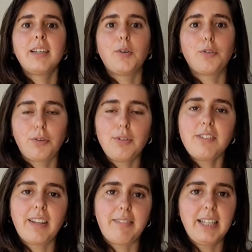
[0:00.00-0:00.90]
Aujourd'hui,
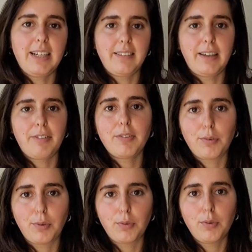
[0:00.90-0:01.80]
je travaille à l'interface
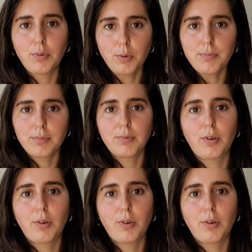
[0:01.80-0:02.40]
entre deux groupes